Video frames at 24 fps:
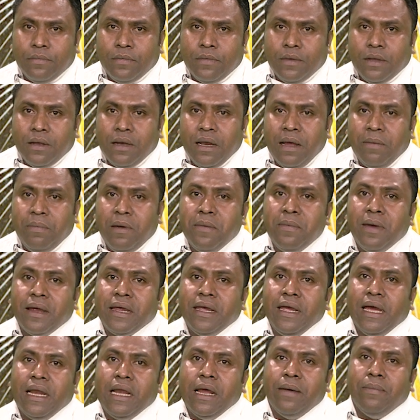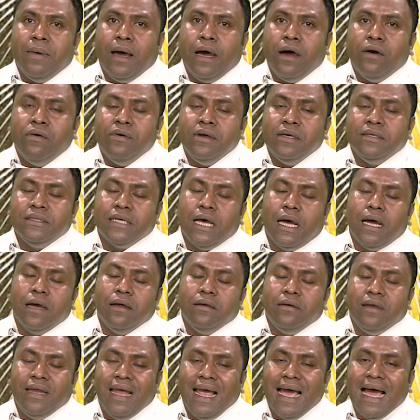nebe mak ba oisa
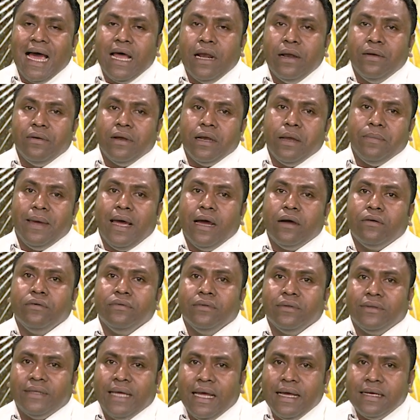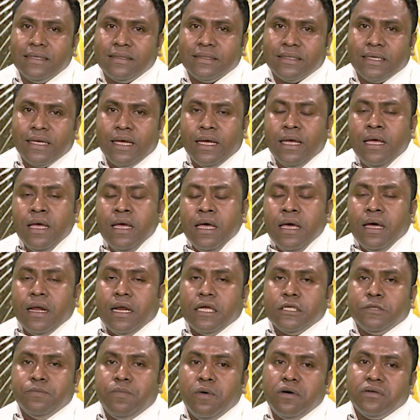dialog nebe akuntese,
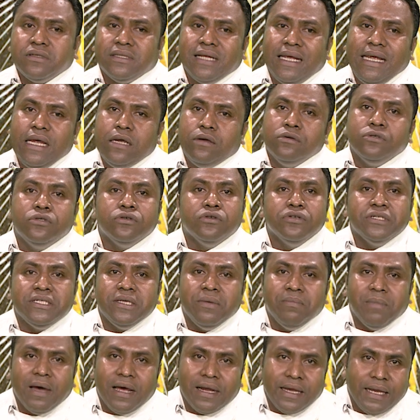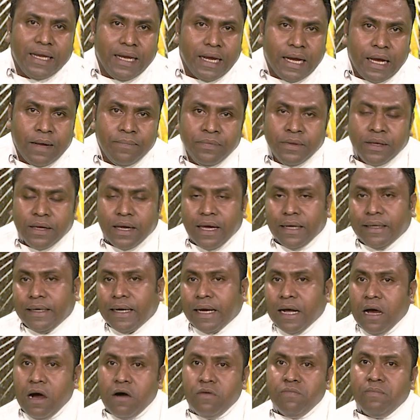resposta iku sosi maria kata
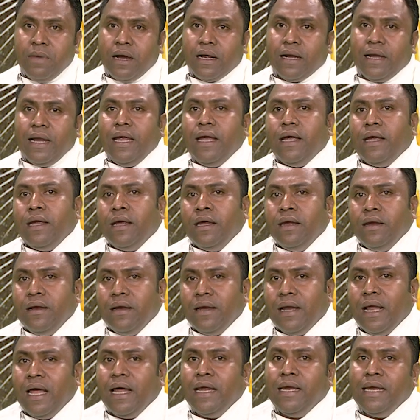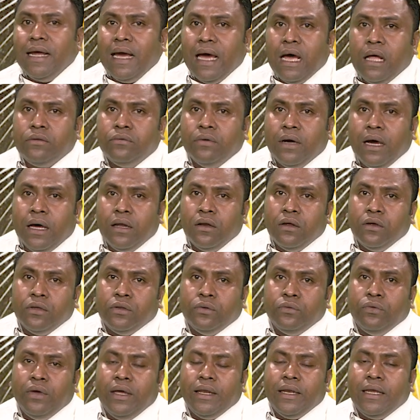kaum makne nai atu halo
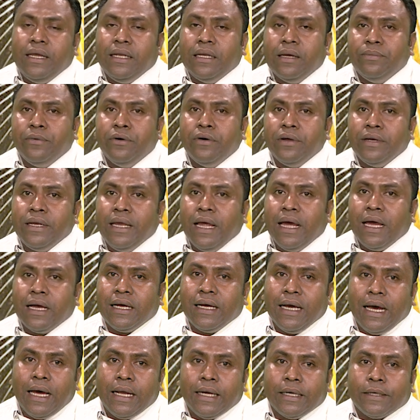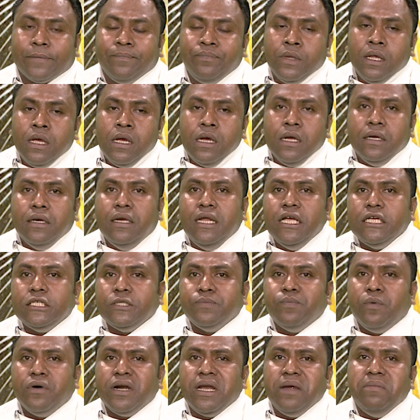tuiri itabornya hakarak
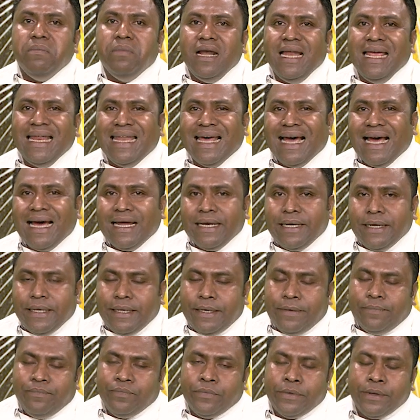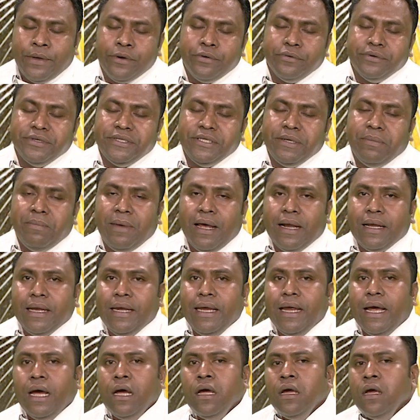disponibilidade Jose Maria
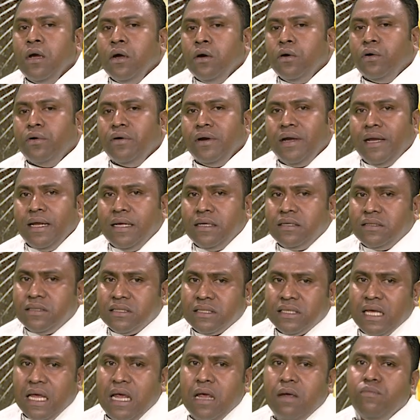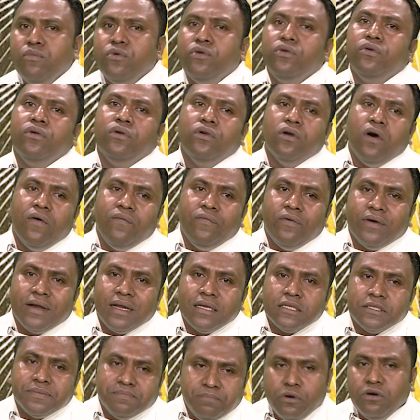Hodi simu for
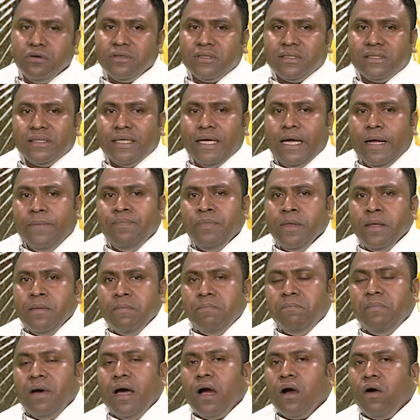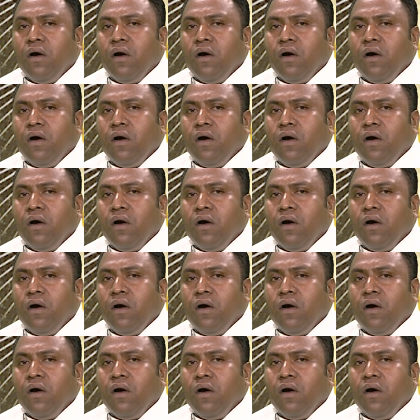resposta ba